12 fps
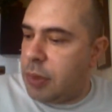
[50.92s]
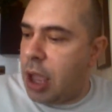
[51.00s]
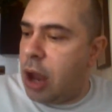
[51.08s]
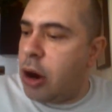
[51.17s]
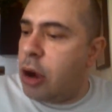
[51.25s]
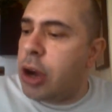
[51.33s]

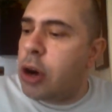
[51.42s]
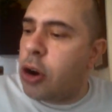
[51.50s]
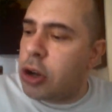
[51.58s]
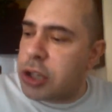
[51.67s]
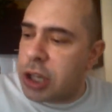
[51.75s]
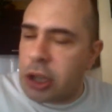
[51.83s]
Allora, una
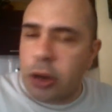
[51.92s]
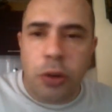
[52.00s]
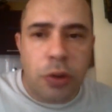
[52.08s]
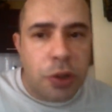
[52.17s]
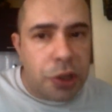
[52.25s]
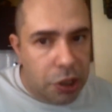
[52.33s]
cosa che
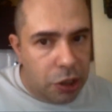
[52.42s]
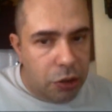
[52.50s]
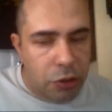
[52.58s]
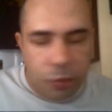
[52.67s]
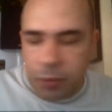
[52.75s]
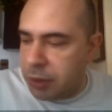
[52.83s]

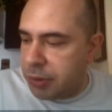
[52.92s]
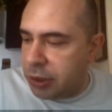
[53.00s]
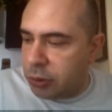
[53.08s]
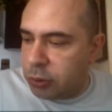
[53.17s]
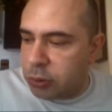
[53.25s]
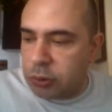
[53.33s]
consiglio prima
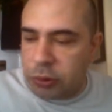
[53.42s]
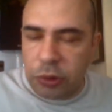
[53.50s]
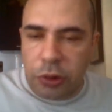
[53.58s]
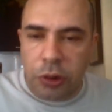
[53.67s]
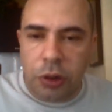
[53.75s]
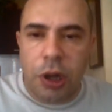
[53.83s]
di
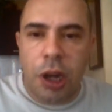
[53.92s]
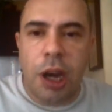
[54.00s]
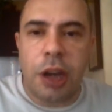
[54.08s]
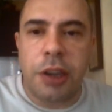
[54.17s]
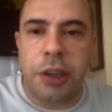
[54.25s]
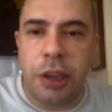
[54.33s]
tutto
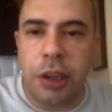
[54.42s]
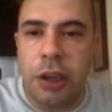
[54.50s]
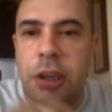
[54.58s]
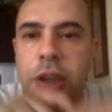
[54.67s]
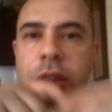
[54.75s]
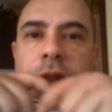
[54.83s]
a
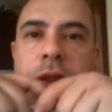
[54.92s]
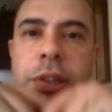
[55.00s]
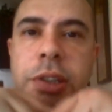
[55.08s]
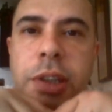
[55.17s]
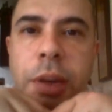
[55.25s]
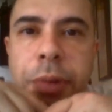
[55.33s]
chi
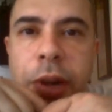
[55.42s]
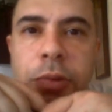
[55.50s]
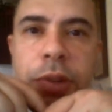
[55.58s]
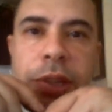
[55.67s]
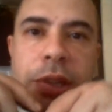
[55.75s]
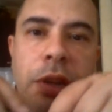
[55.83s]
sta per
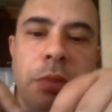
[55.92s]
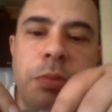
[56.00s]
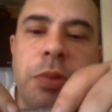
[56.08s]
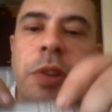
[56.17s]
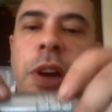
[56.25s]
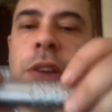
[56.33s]
acquistare un
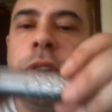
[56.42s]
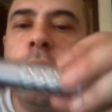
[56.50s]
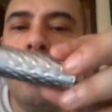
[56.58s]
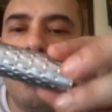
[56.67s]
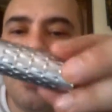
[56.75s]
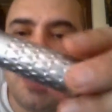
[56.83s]
provare io
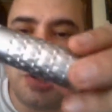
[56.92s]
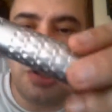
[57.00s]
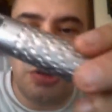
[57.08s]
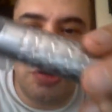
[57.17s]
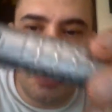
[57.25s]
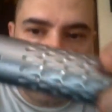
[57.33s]

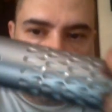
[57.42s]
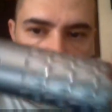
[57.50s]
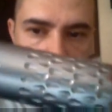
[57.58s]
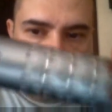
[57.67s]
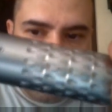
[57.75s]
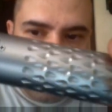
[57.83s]
consiglio